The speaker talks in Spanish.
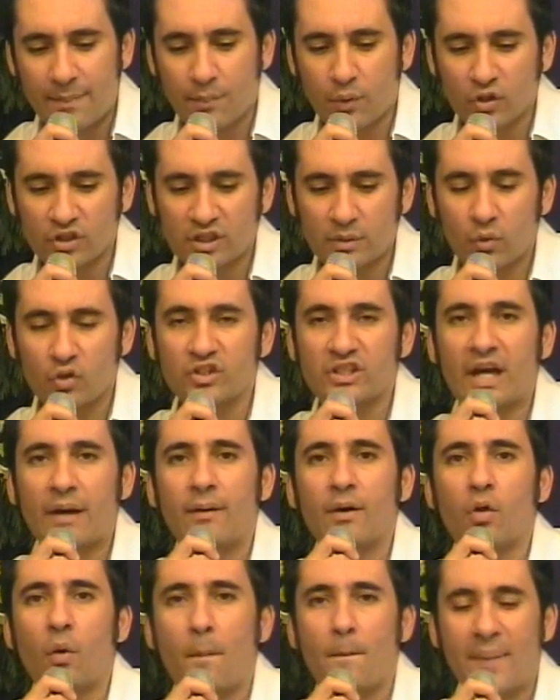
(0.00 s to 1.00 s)
próximo
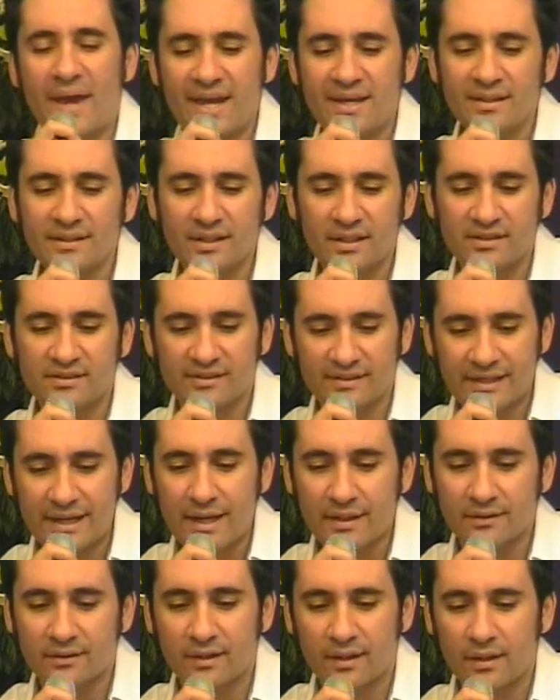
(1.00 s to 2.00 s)
sábado
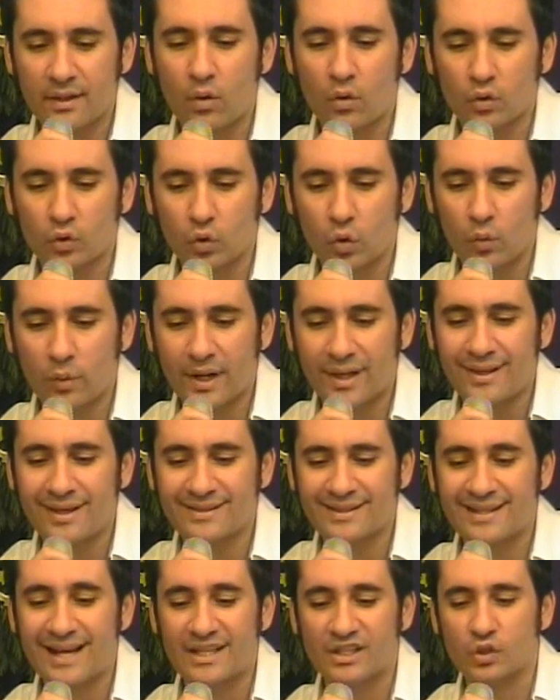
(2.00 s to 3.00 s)
27 de octubre
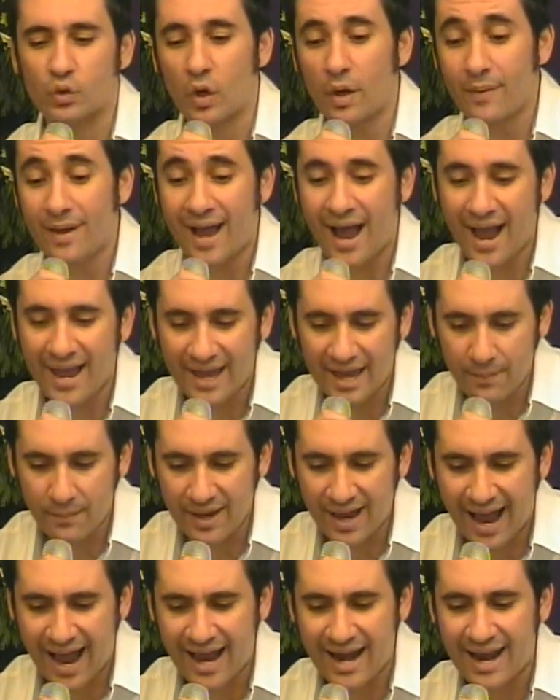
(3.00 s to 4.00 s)
desde las 9
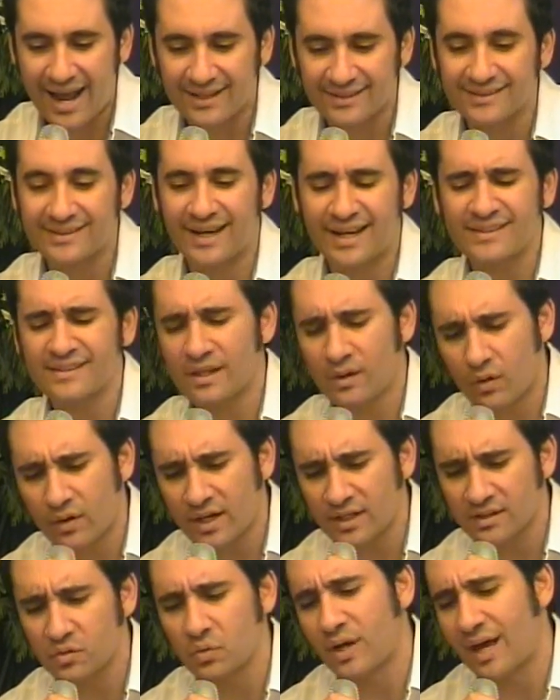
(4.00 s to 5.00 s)
a.m. a las 13
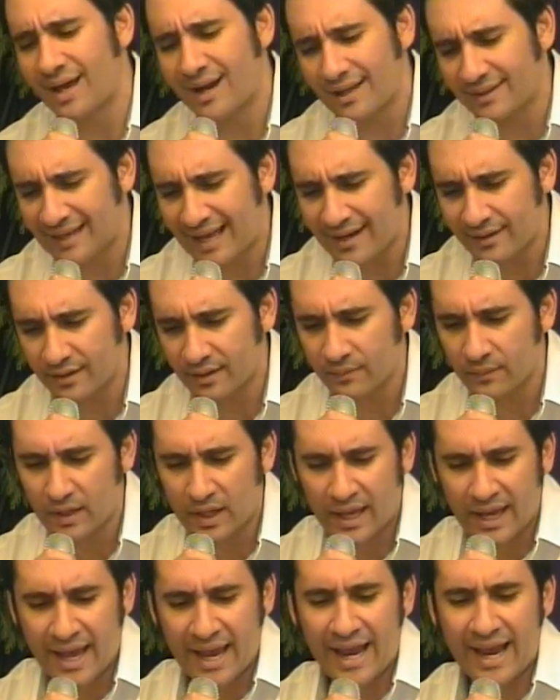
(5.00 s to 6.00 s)
horas, una de la tarde,
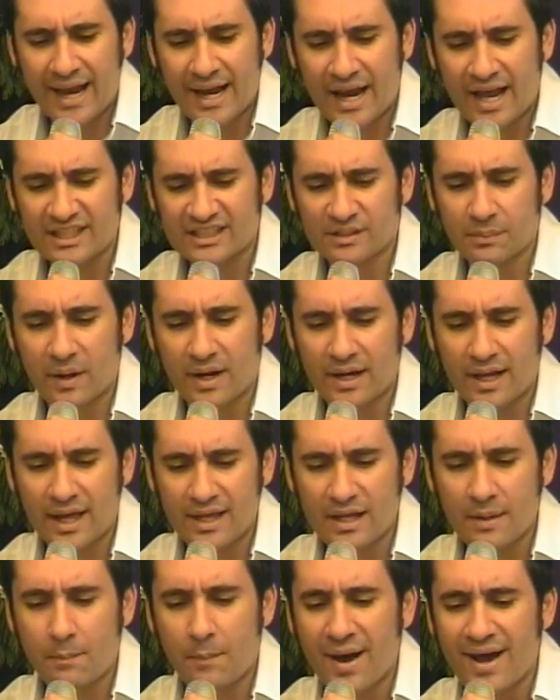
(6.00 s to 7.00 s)
en la
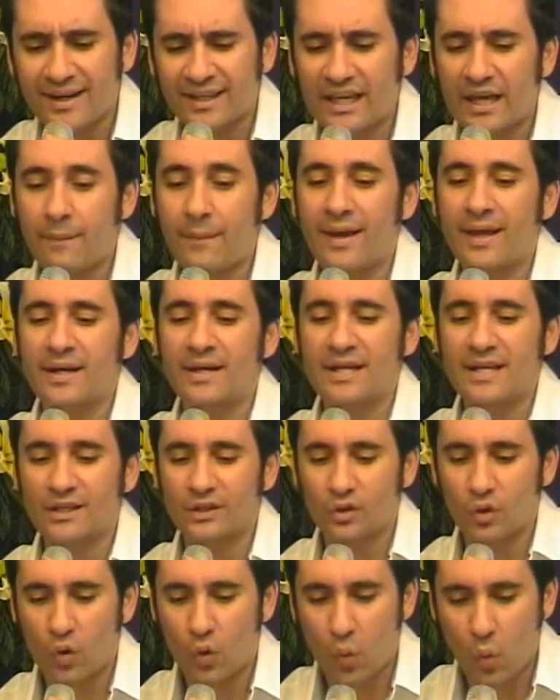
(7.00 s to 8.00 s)
explanada del Parque
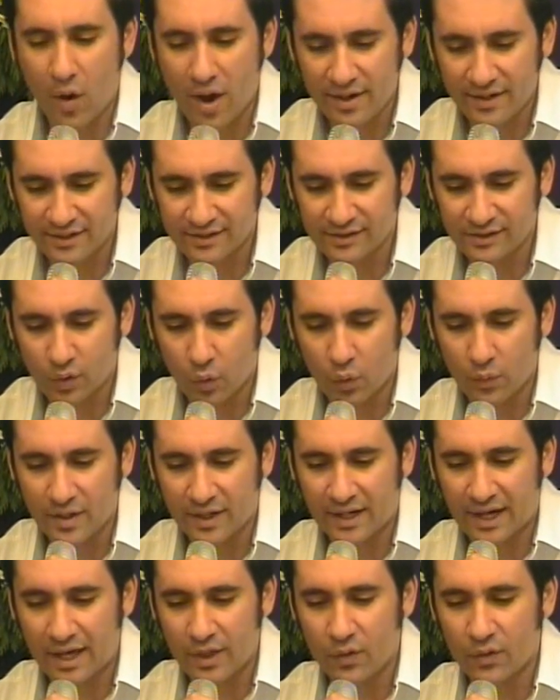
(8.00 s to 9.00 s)
Benito Juárez,
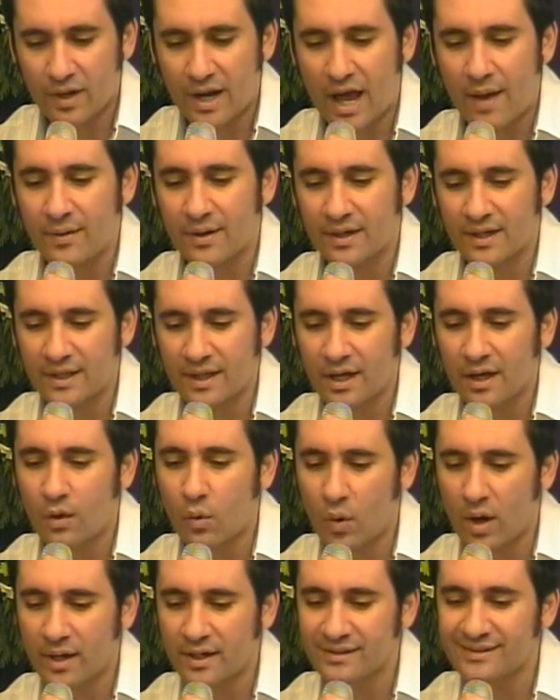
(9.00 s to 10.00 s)
ubicado en Avenida
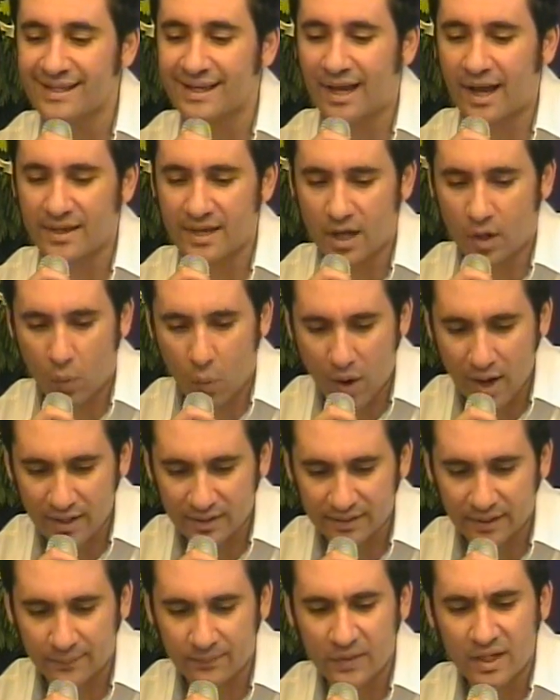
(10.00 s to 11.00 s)
Juárez y Calle
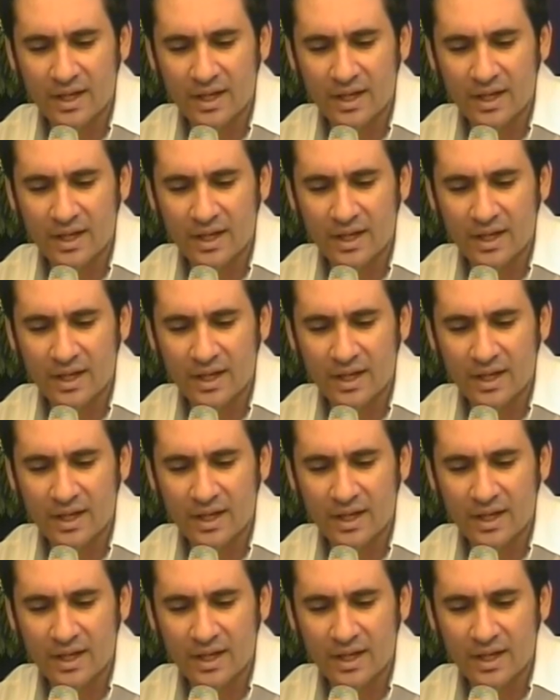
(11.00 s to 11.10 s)
Cuarta.